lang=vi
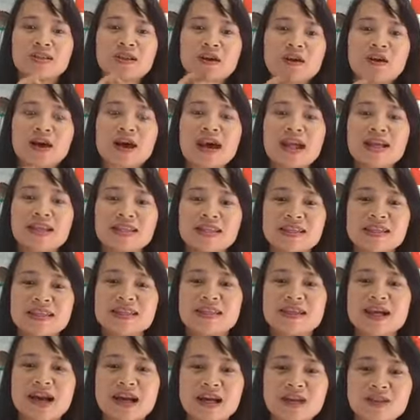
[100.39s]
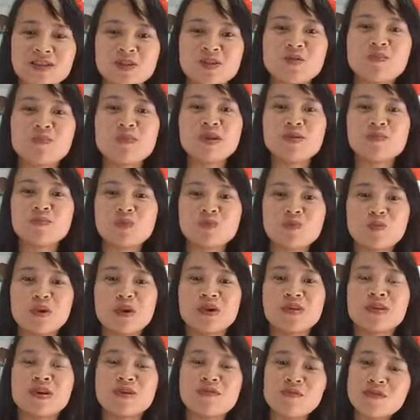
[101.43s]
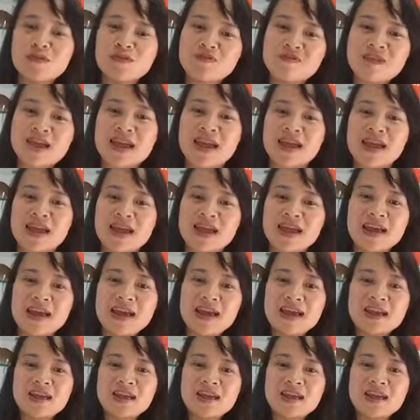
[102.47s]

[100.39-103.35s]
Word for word: cho các anh chị shopping một buổi vui vẻ,